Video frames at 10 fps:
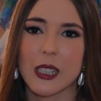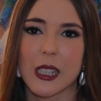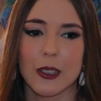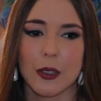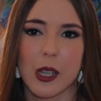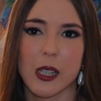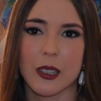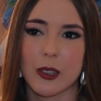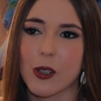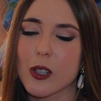y
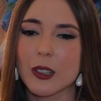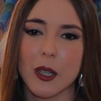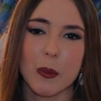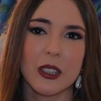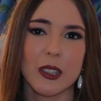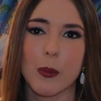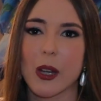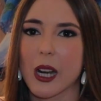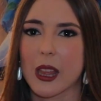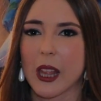entonces todos los cambios que se
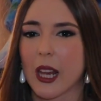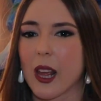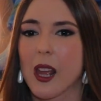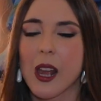puedan hacer